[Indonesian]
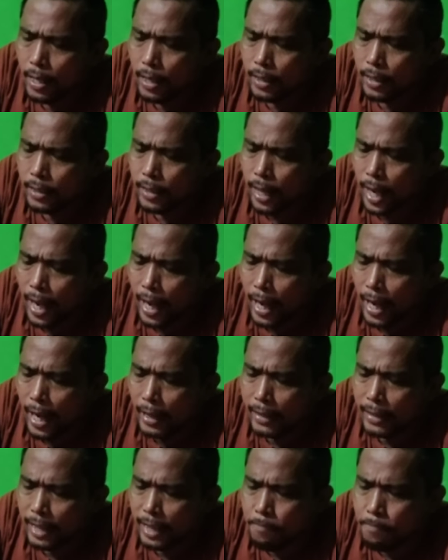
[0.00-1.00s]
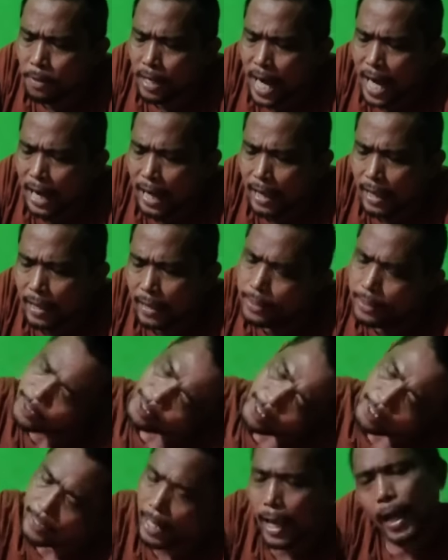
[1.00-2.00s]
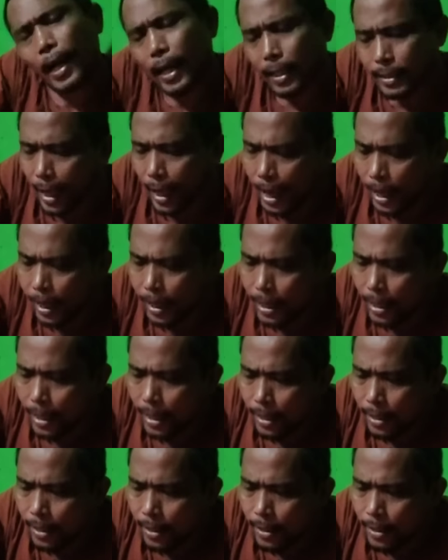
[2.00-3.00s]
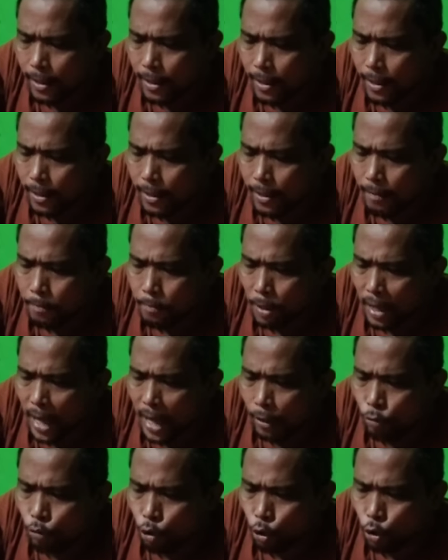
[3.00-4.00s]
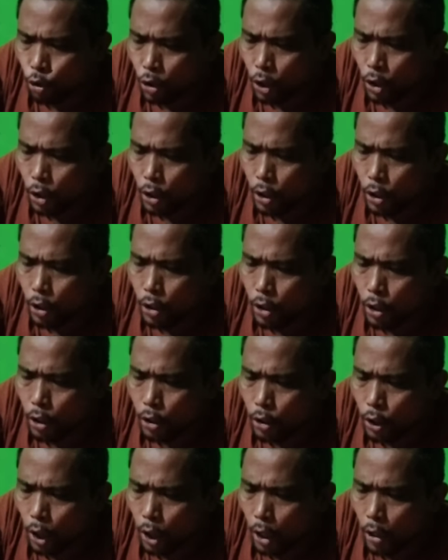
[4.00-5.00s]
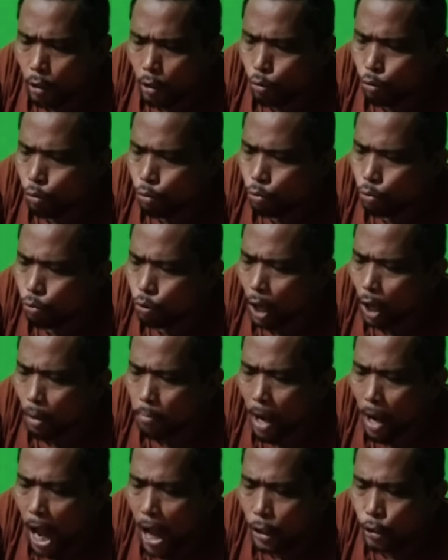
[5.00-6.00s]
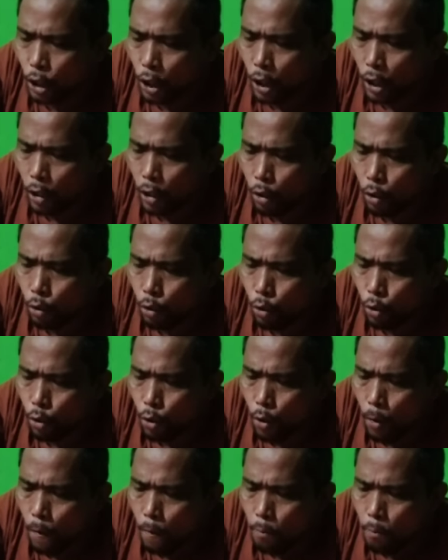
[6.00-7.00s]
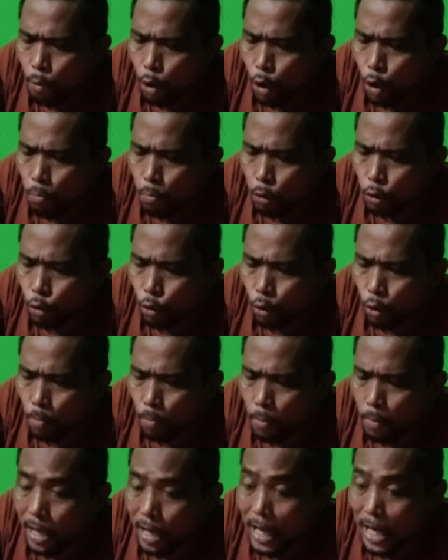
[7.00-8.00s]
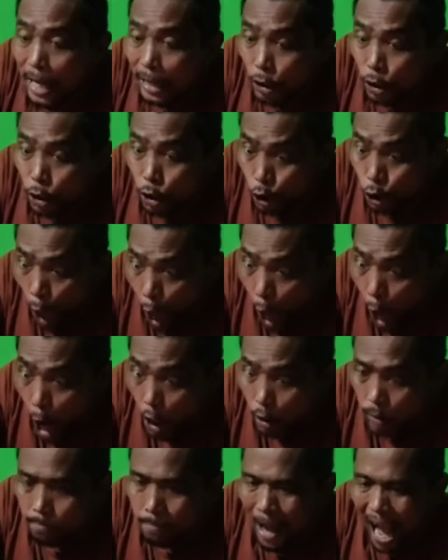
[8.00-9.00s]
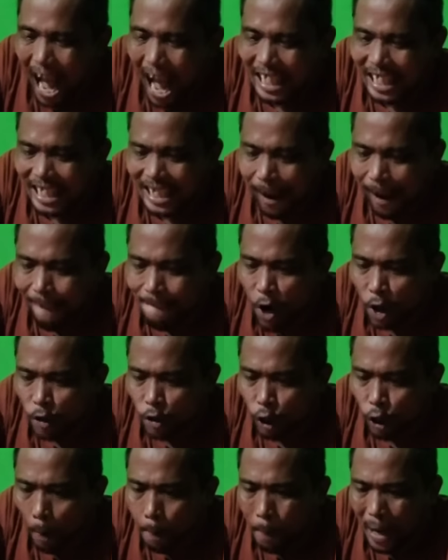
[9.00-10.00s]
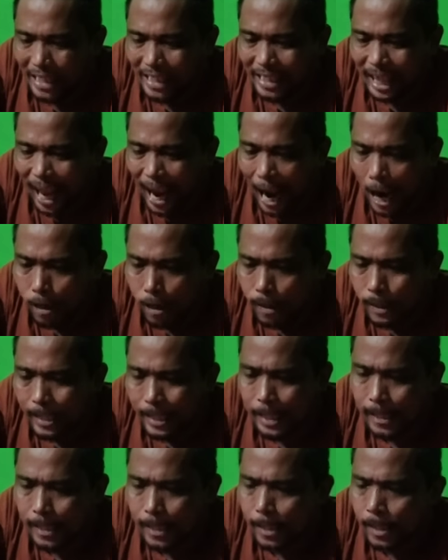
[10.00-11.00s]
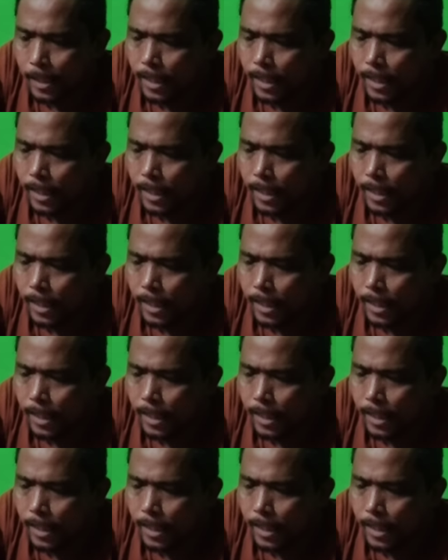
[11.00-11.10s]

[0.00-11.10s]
Srek lah sekali penglaris, kertek kertek, ya kan? Penglaris sok oh, sekali, iya ya, srek gitu. Jangan mati lagi kau. Bodoh betul kau memang. Trot, mati kau lontok pantek kau, ha?